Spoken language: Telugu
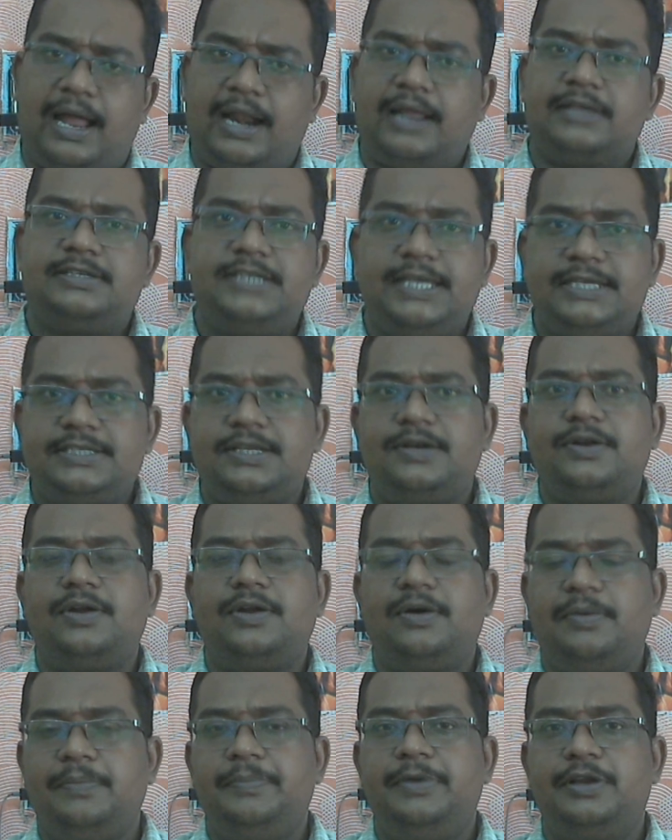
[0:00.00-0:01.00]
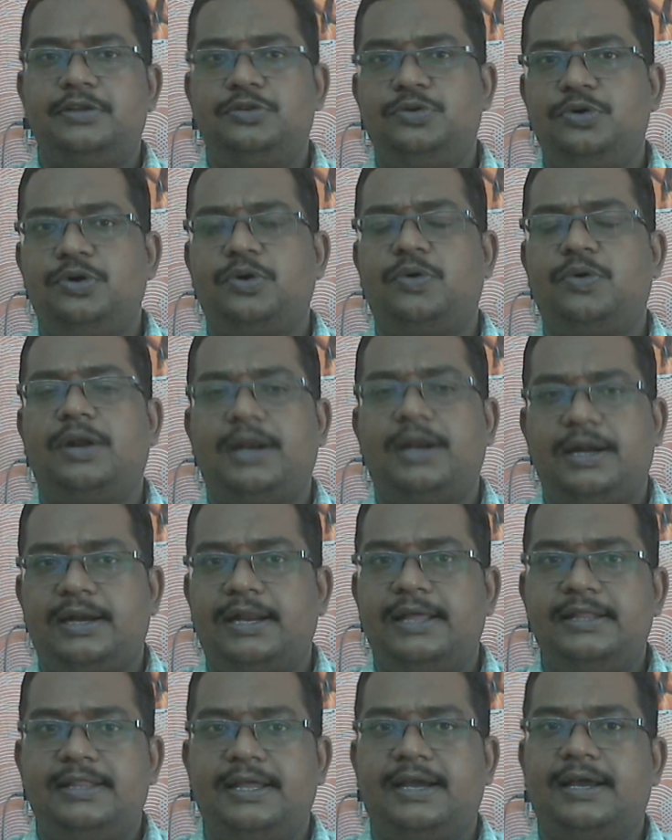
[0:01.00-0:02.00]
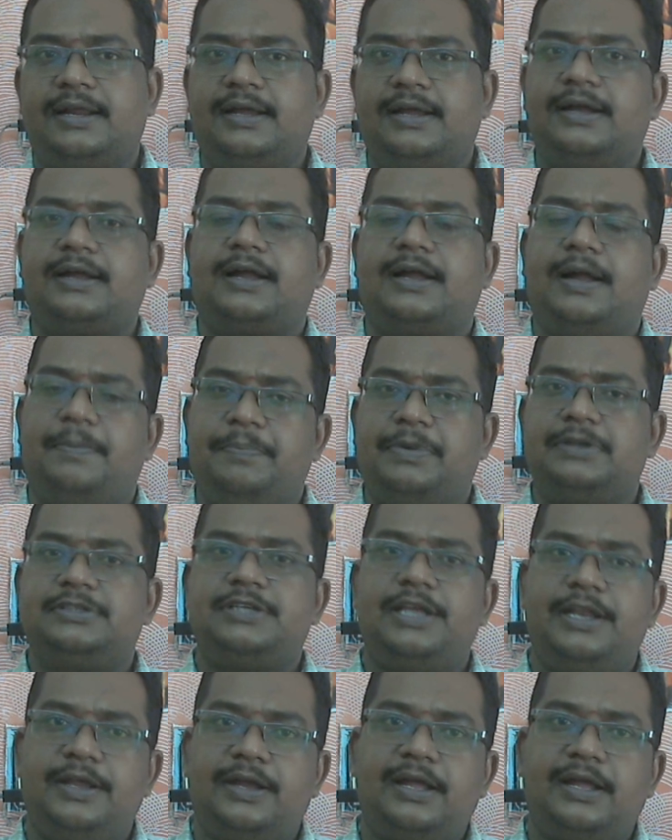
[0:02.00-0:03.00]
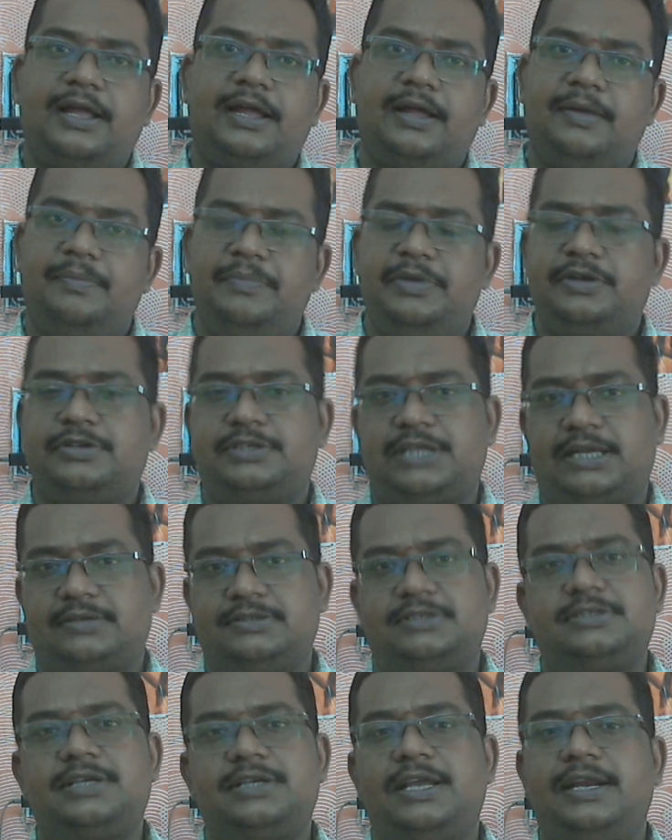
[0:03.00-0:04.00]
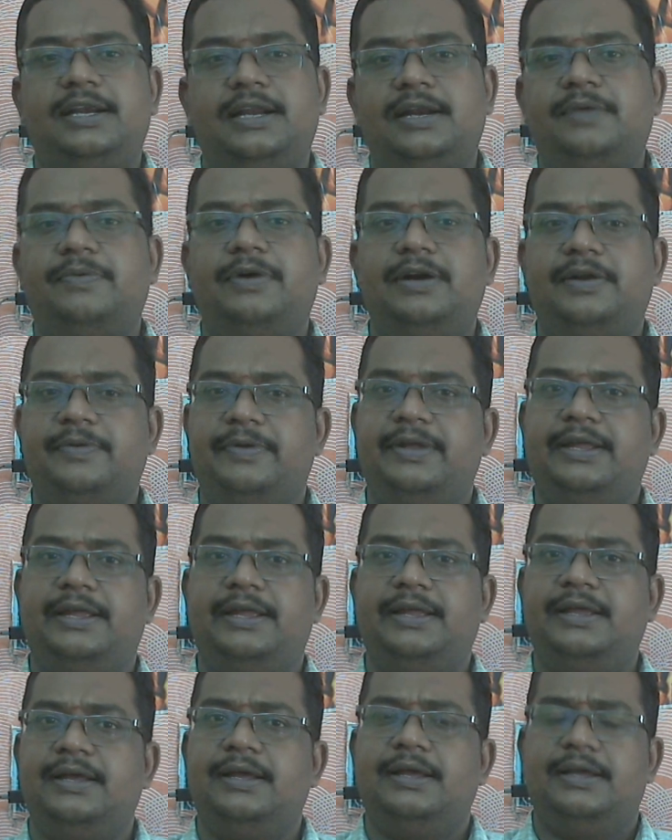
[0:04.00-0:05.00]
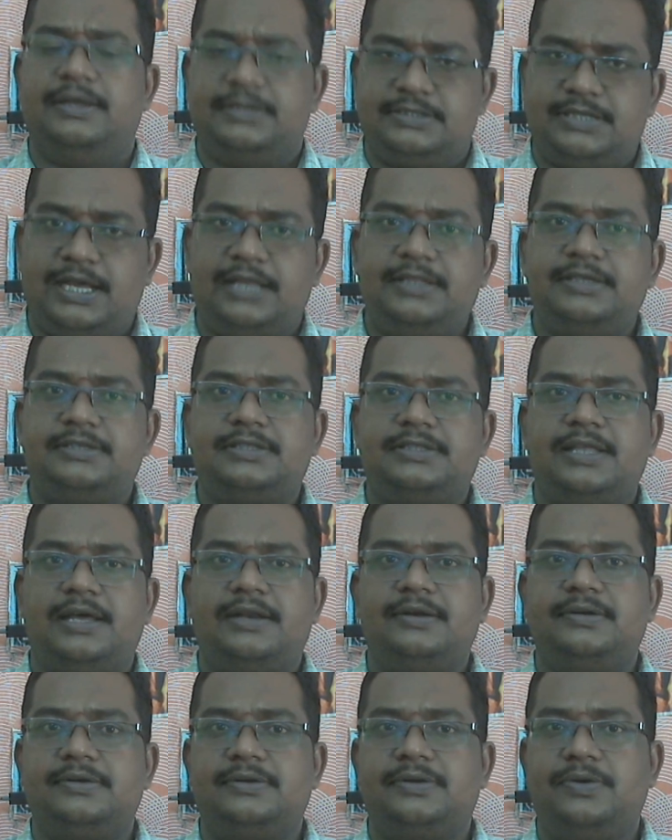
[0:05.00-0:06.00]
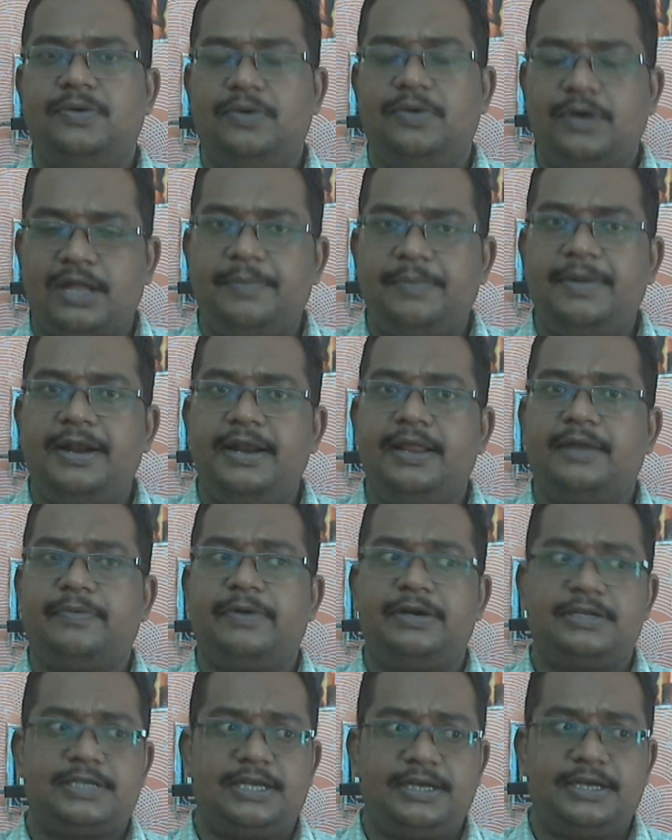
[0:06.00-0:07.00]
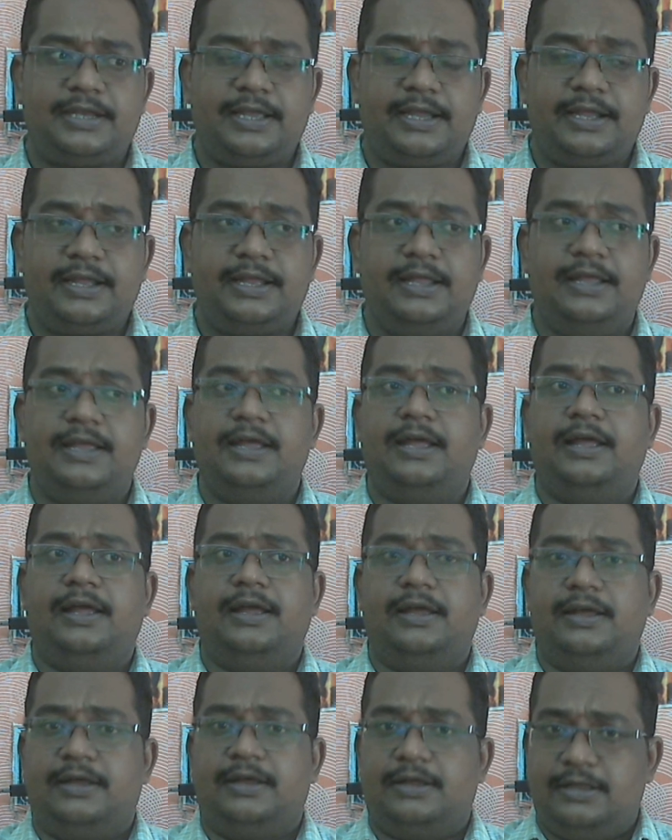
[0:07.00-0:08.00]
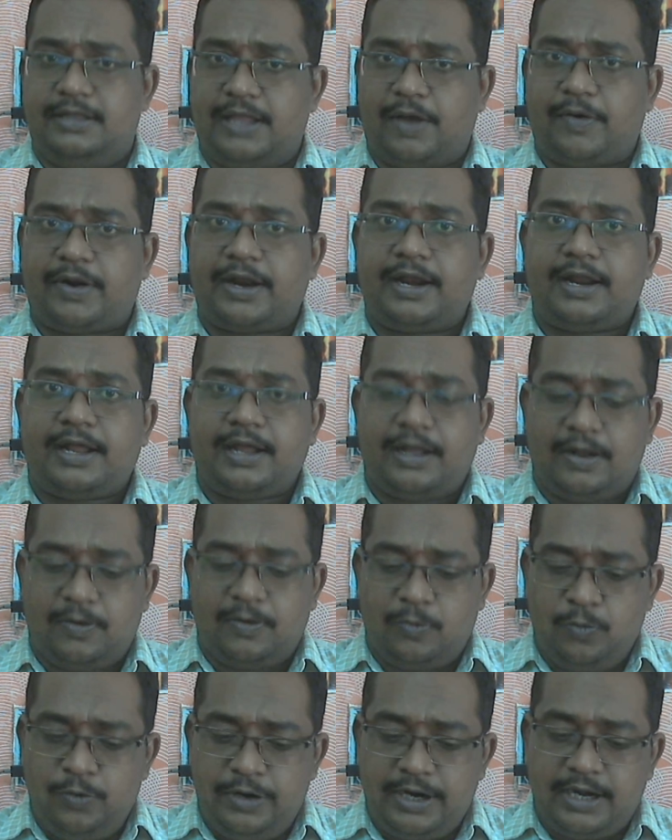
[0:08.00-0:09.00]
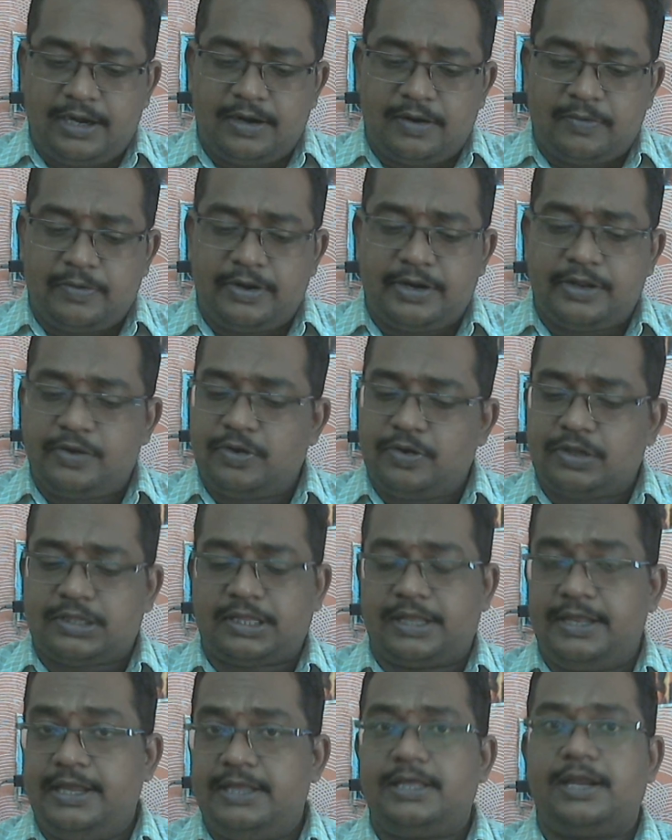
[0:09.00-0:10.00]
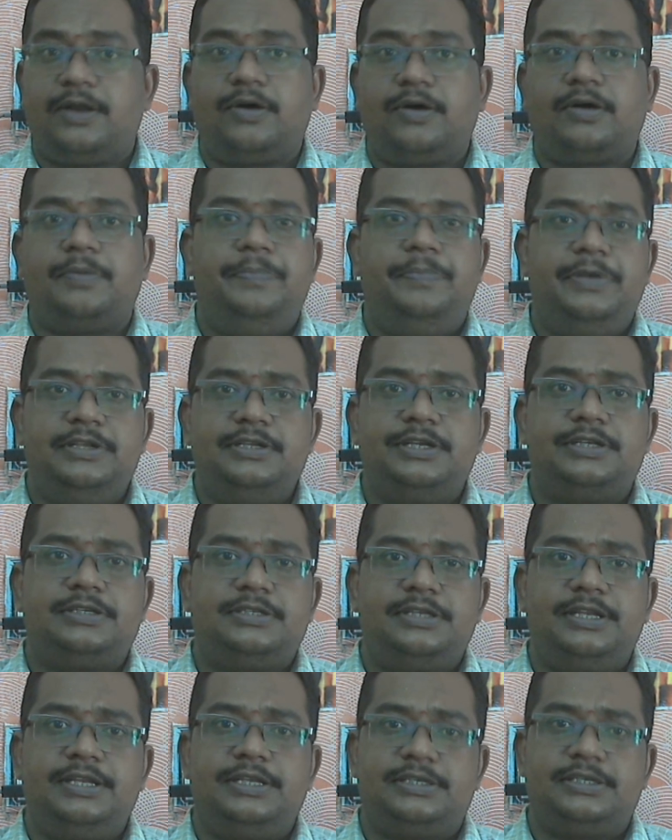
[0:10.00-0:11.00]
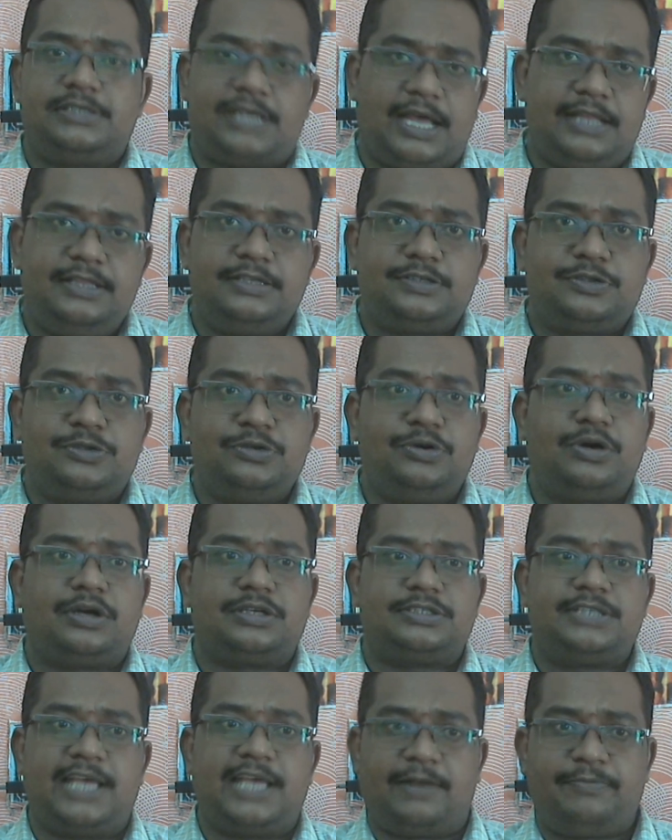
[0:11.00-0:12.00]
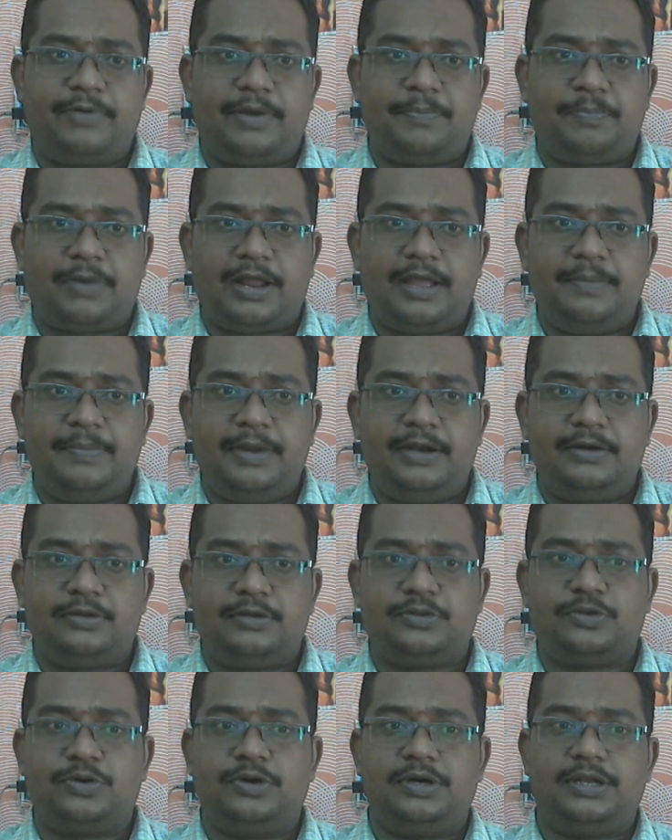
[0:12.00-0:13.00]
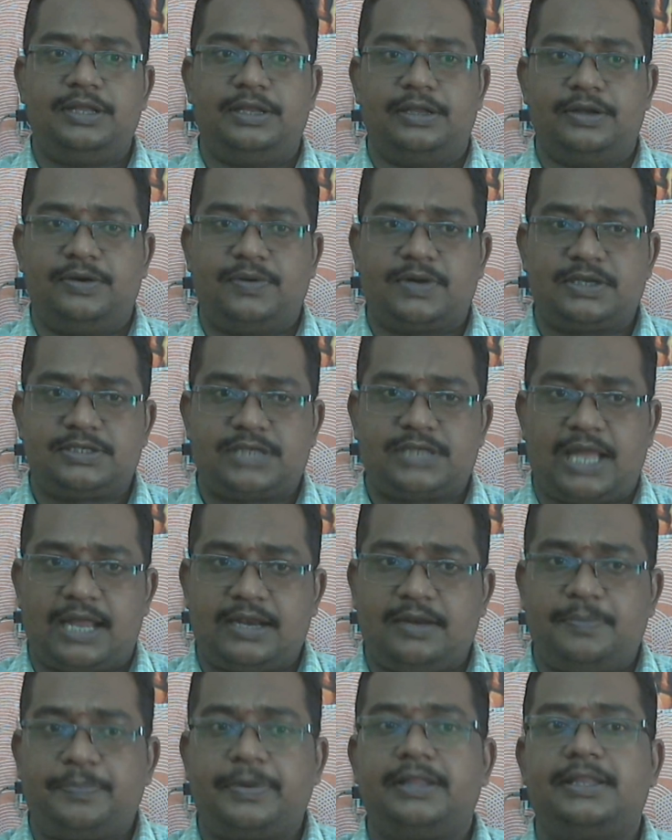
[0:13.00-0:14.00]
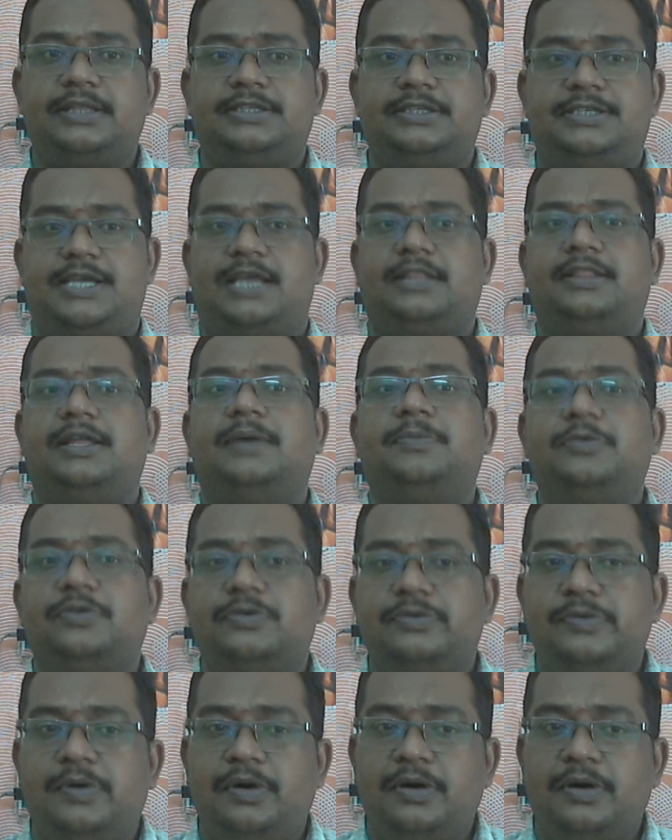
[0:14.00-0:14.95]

అలా సీజన్లో మీరు దుండుకున్నట్లయితే కనుక కంపల్సరీగా మీరు సక్సెస్ అనేటటువంటివి సాధిస్తారు ఓకే మై డియర్ ఫ్రెండ్స్ అంటే ఎవరైనా ఉండేటటువంటి యువత ఏదైనా ఒక బిజినెస్ని సాధిస్తూ ఒక సెల్ఫ్ ఎంప్లాయ్మెంట్ తోటి ఒక స్టార్టప్ కింద చేద్దాము